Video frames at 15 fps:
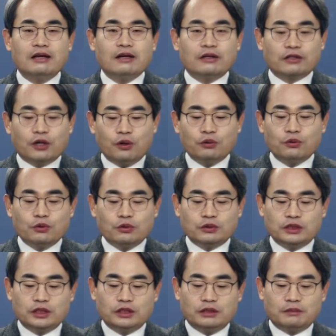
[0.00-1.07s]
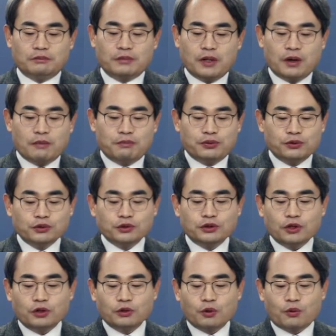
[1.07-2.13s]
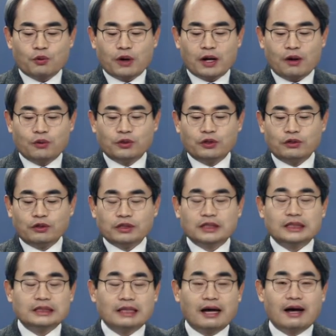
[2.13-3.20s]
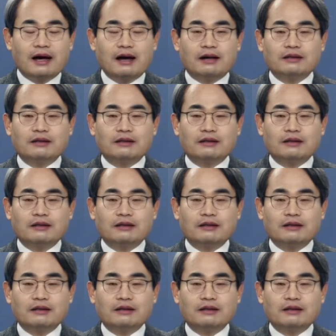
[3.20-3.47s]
결국 지금 풍선 효과가 오히려 더 크다.